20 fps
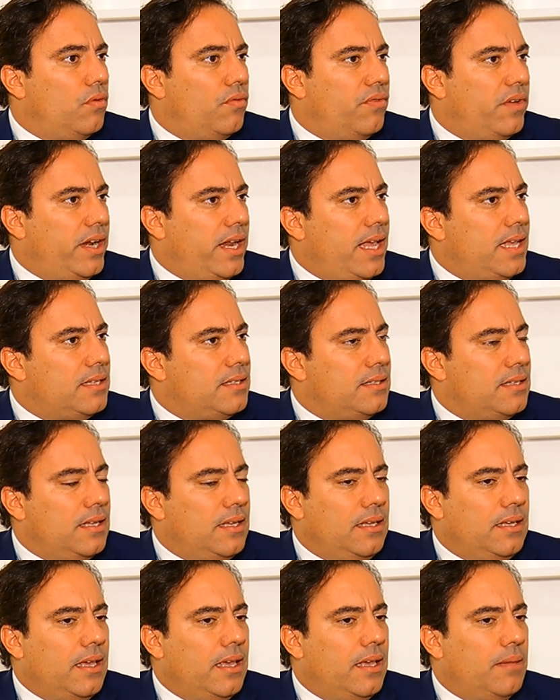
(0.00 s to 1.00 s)
não
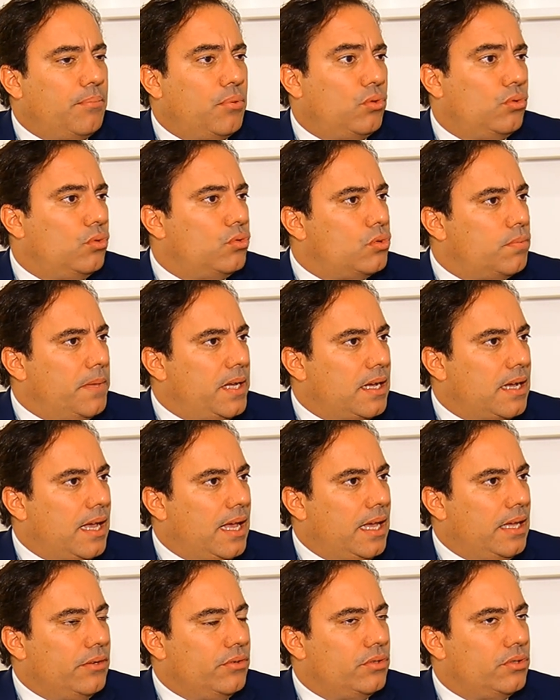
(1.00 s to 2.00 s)
oferecem é, produtos
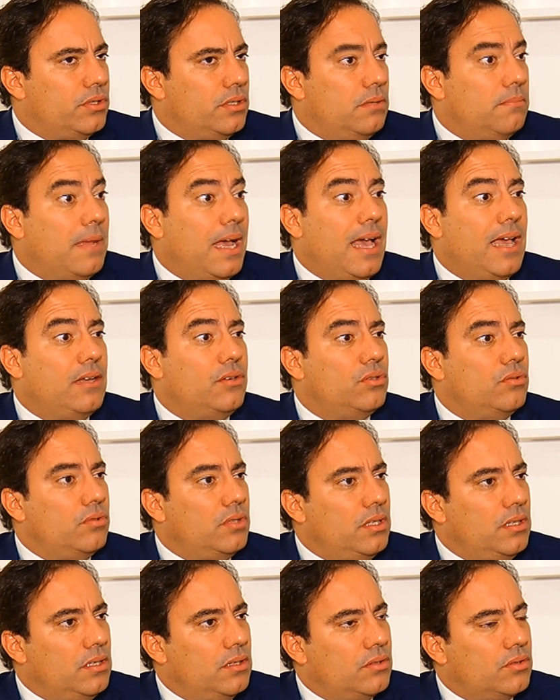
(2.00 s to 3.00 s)
bancários. E mais do
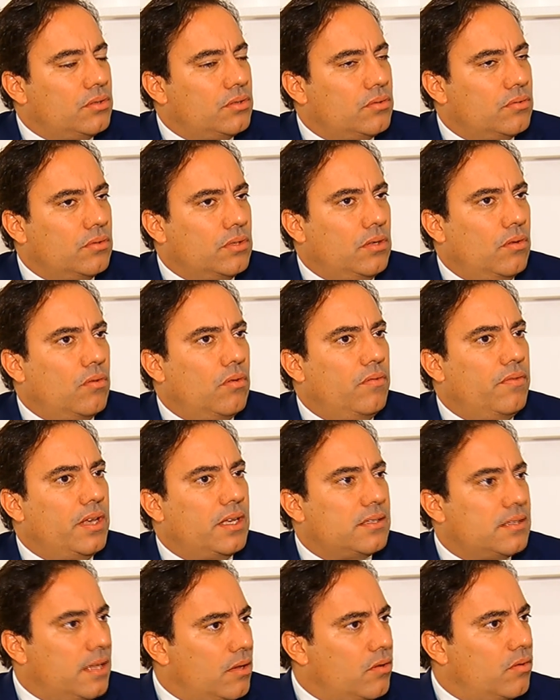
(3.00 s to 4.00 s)
que isso, que eu
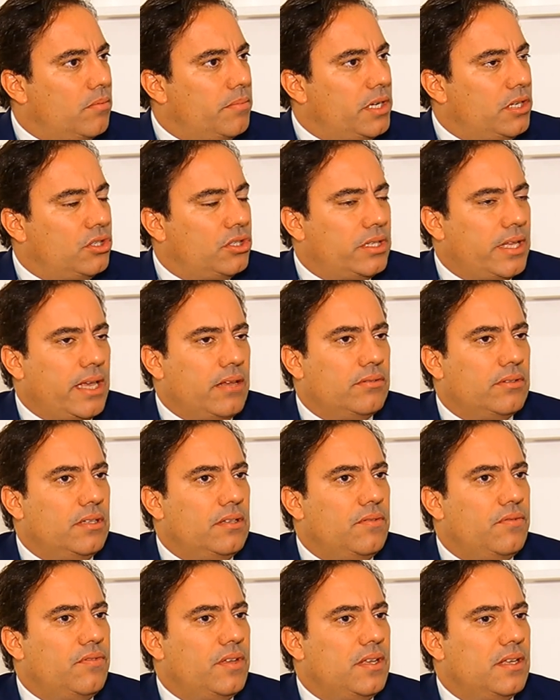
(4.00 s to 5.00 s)
conversei com o Ministério da
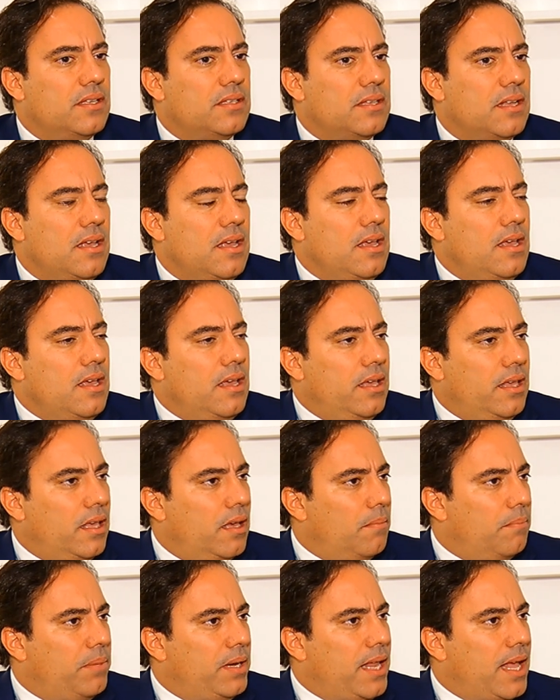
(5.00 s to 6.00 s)
Defesa,
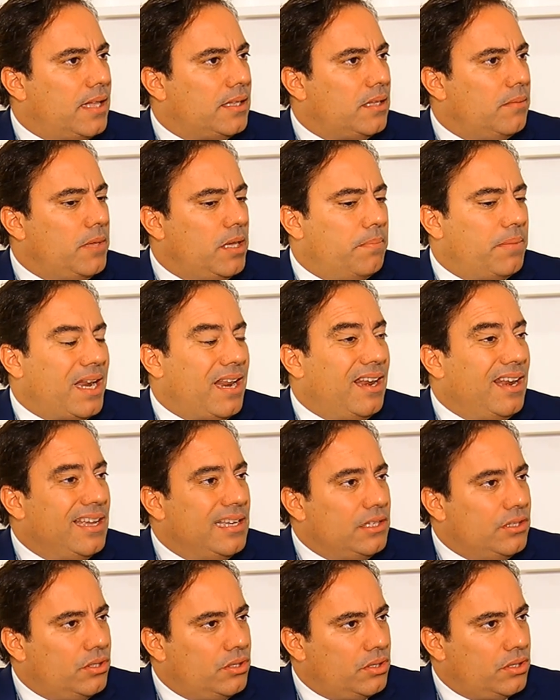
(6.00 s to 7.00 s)
é ampliar também para
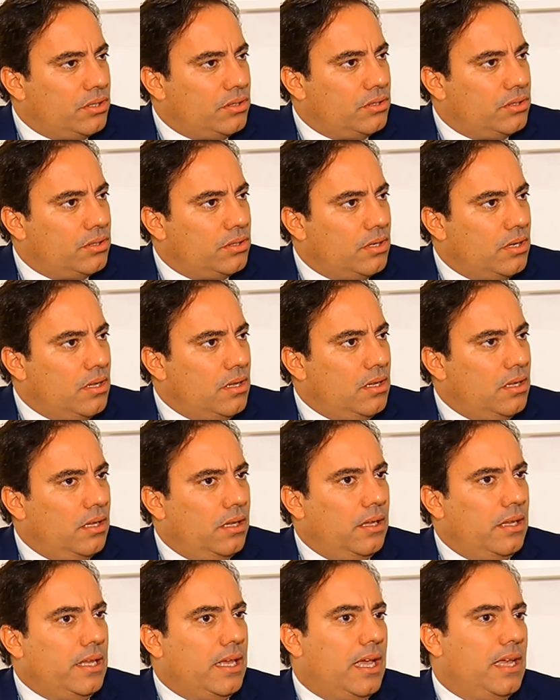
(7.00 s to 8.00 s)
lanchas.
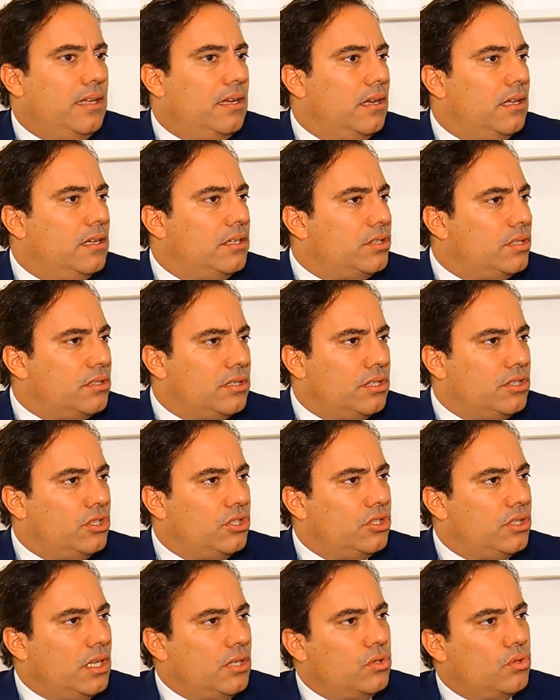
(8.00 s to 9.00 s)
E aí lanchas a
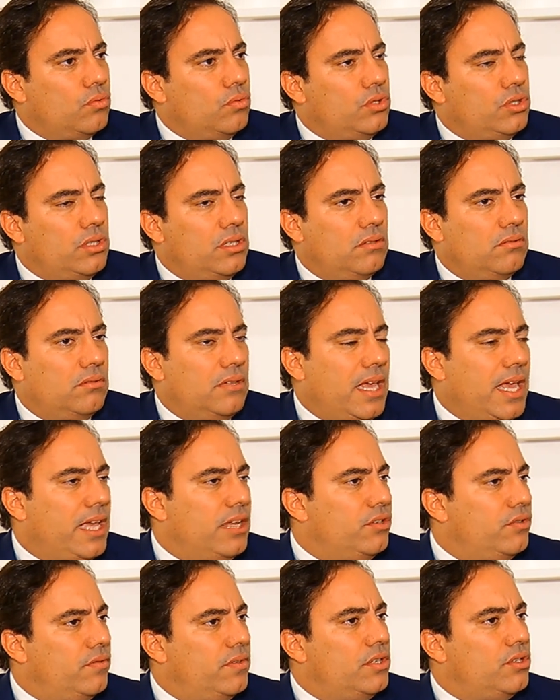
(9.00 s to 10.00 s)
gente está discutindo
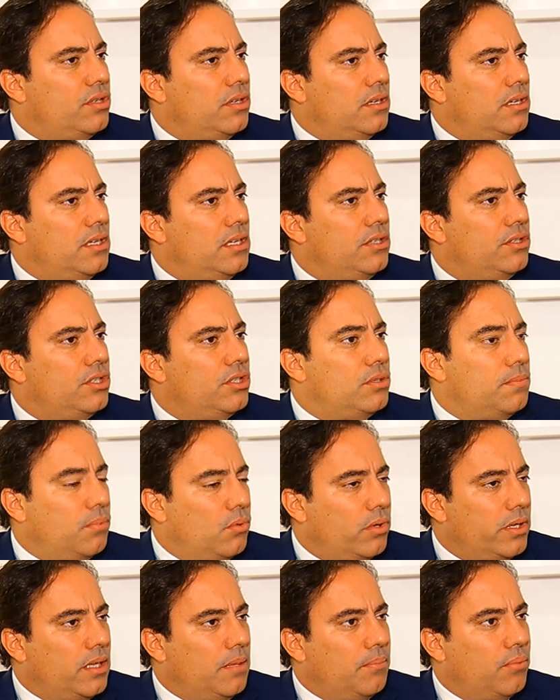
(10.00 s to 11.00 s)
10, 20 lanchas,
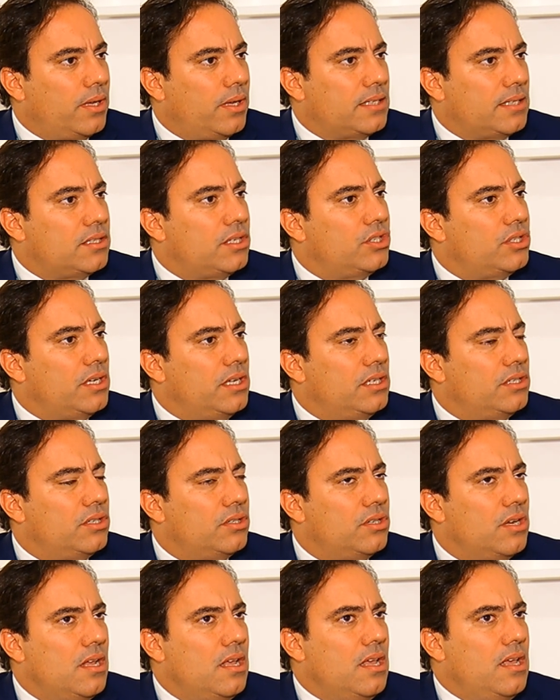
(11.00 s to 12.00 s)
por quê? Porque essas
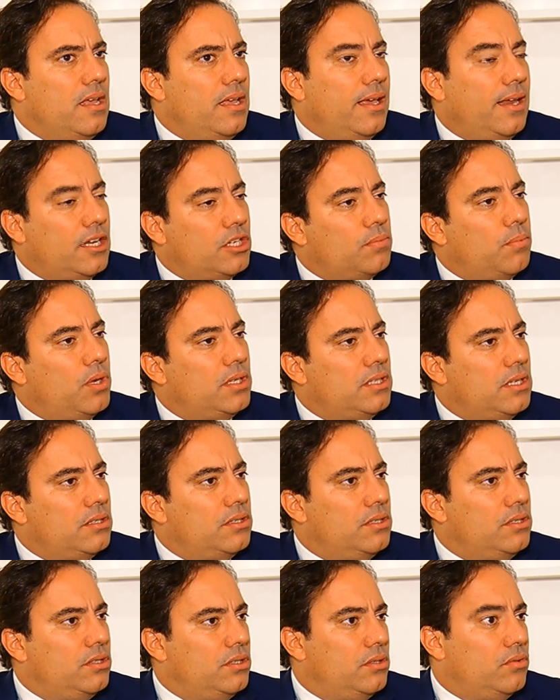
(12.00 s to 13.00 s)
lanchas, elas podem
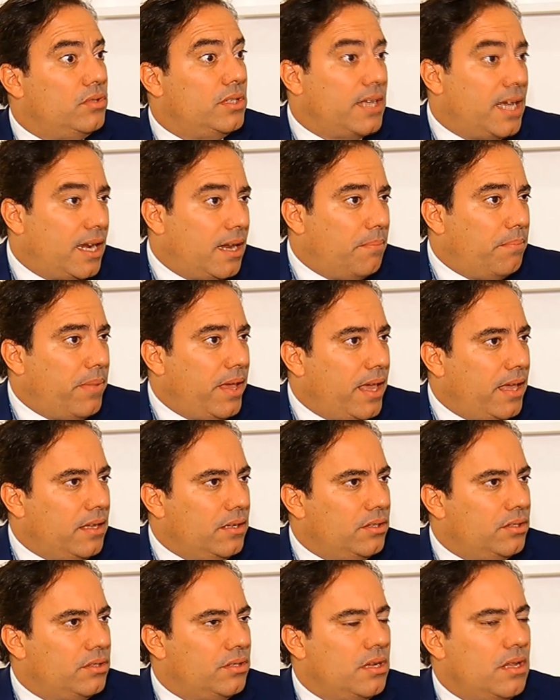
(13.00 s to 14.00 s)
atingir os
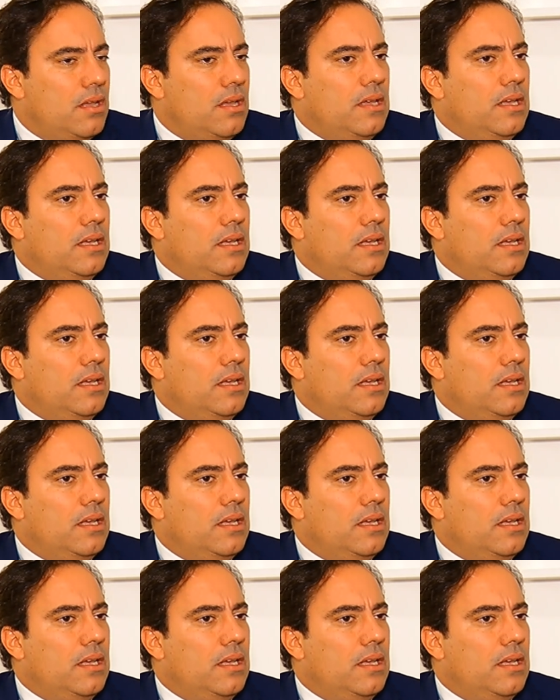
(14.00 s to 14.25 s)
igarapés,